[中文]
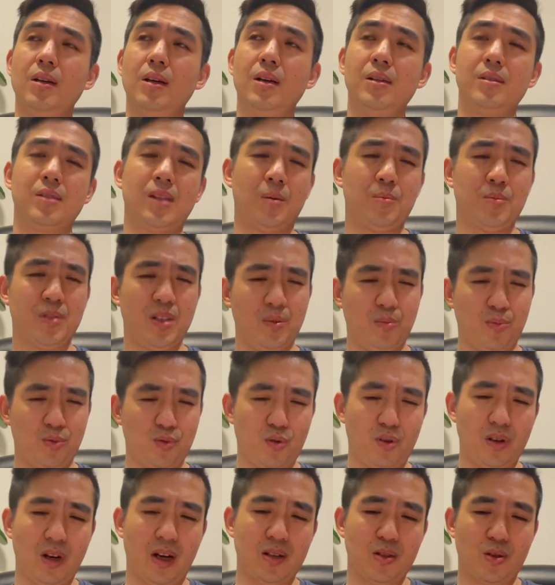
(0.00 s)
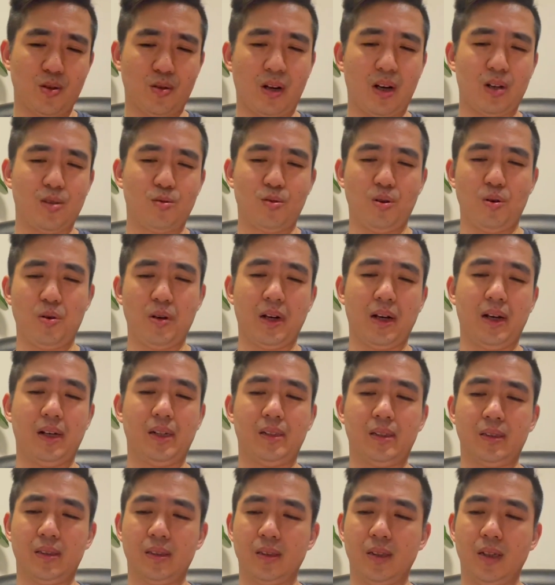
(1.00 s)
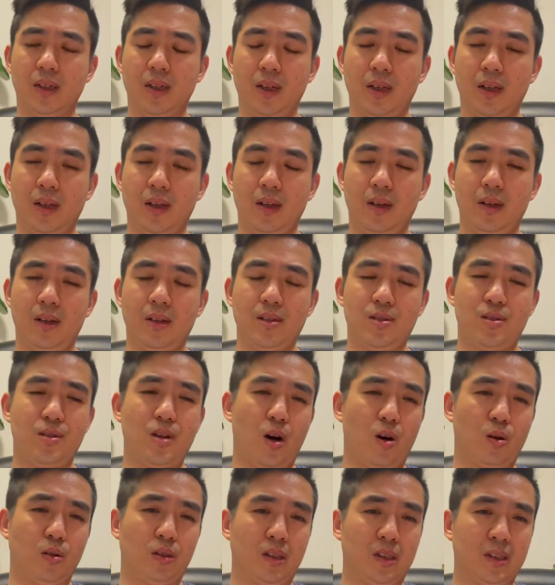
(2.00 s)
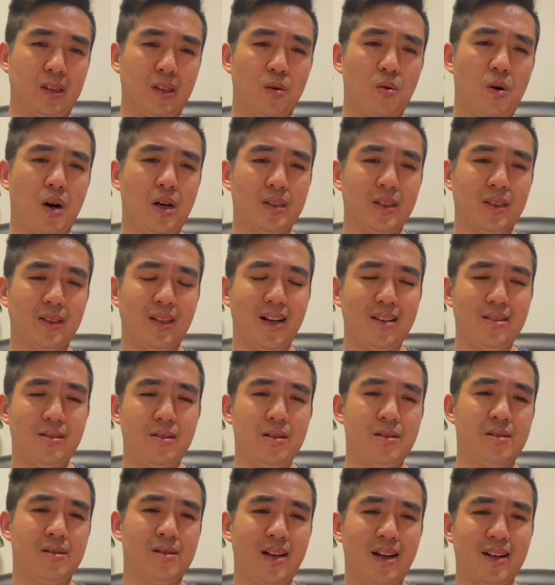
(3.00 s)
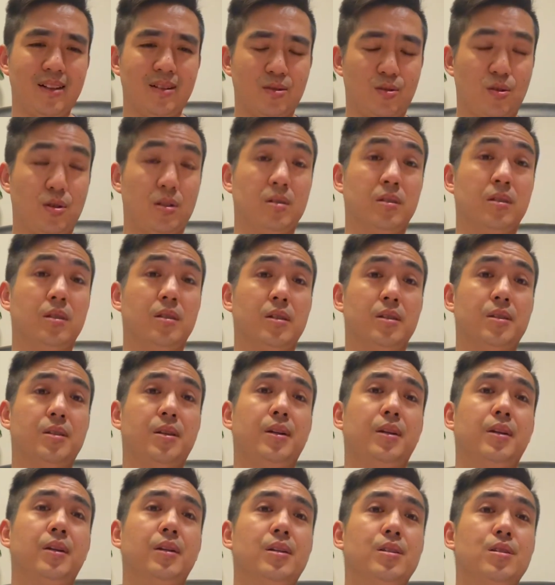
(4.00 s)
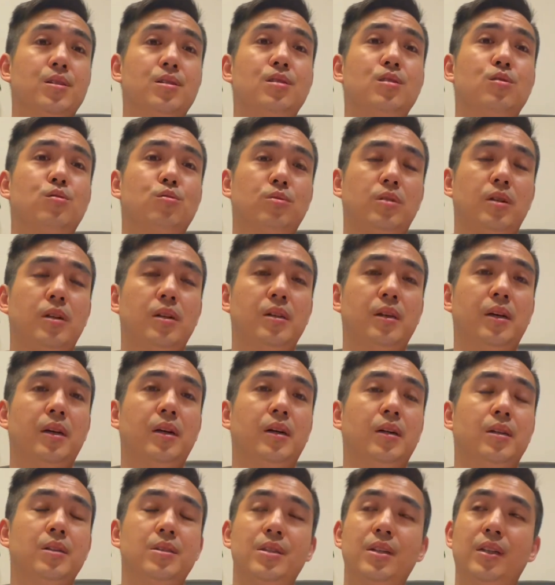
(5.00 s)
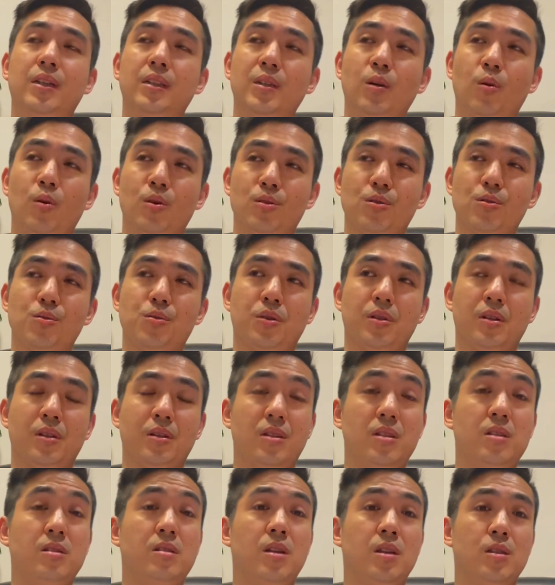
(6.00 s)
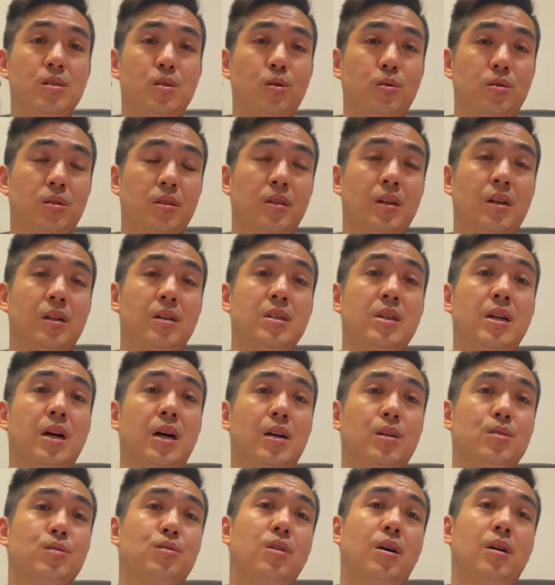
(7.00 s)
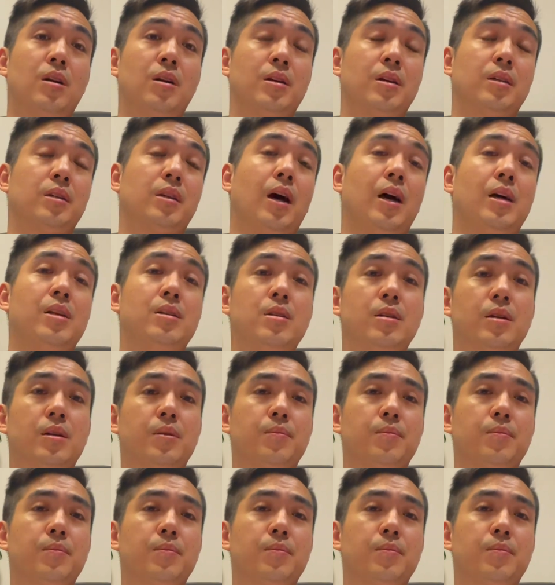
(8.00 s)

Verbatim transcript: 咱们先不说篮球，还是说回来啊。小德的话呢，他现在的整个的这个技术特点啊，一个呢，我就觉得底线球的能力啊上了一个台阶，